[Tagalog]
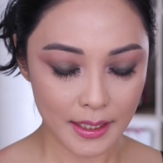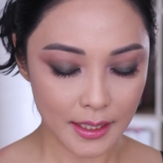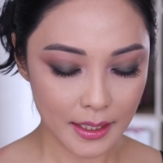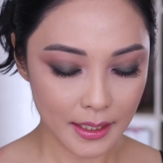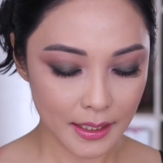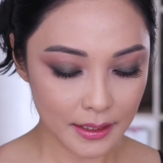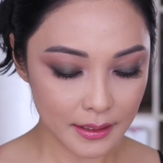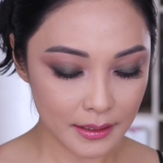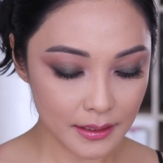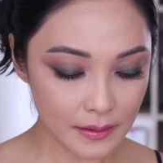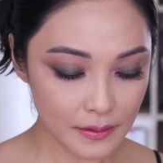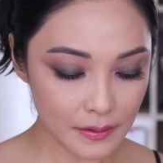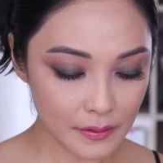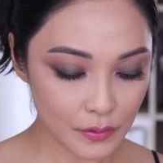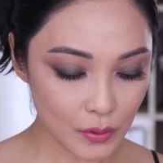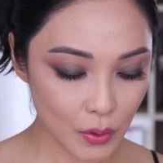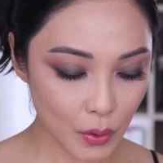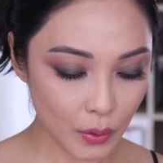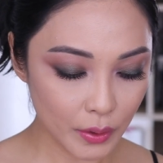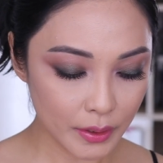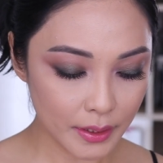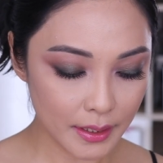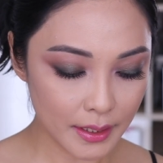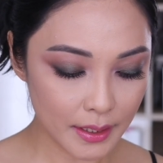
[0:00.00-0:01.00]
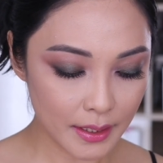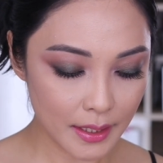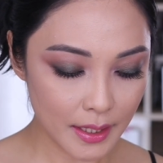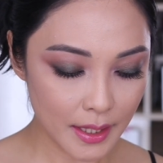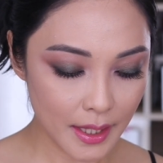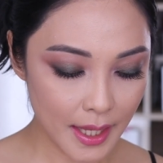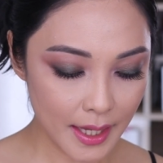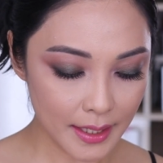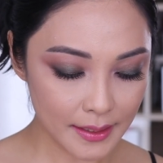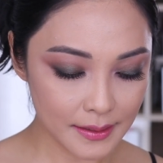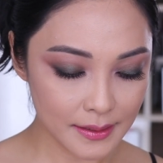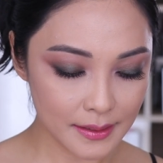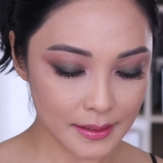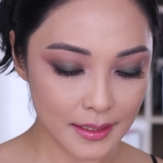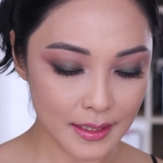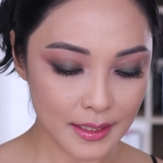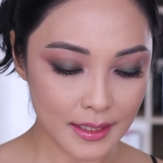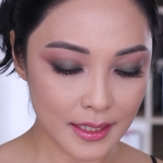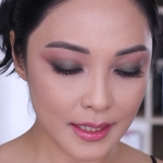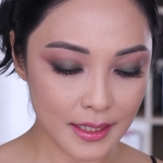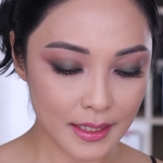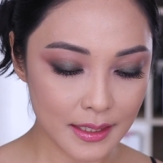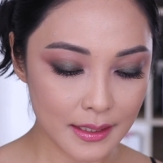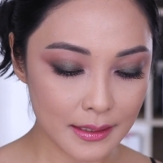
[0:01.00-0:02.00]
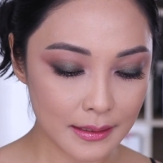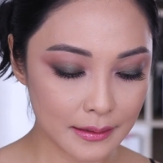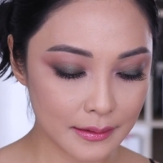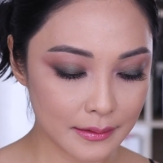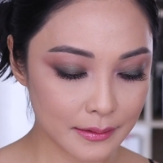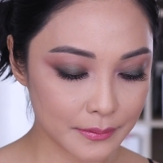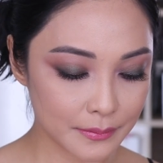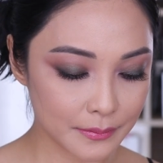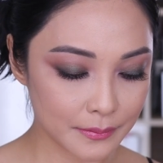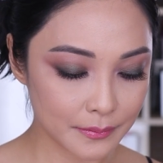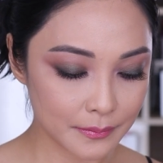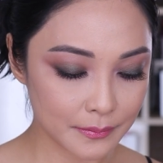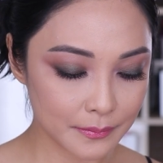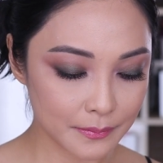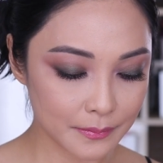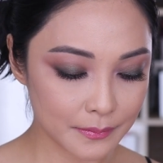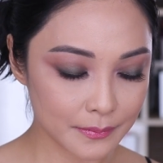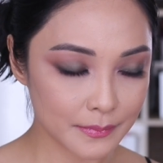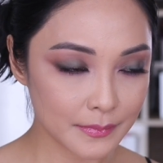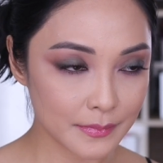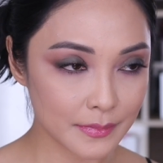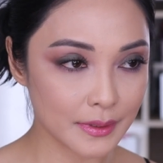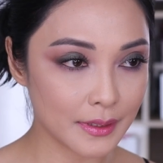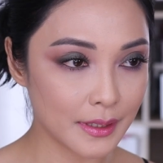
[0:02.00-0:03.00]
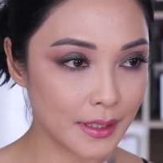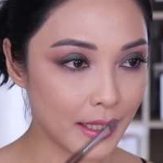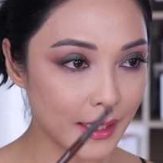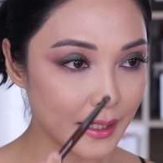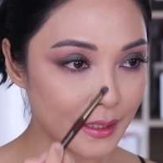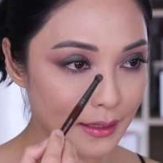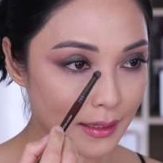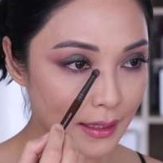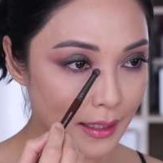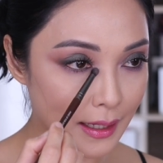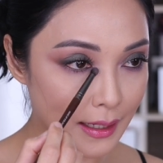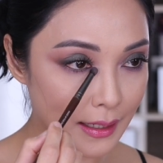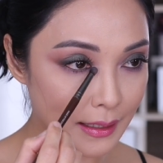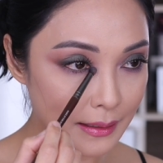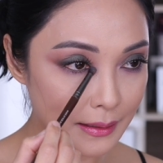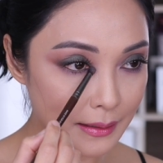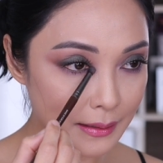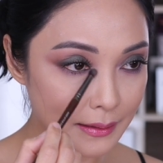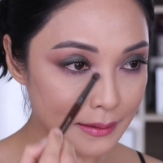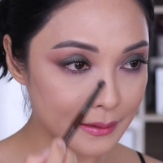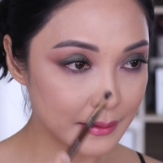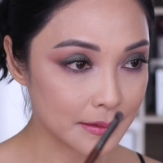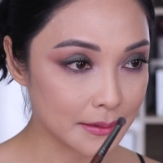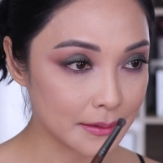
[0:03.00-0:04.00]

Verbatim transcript: Uh, this is called Destiny. Light lang.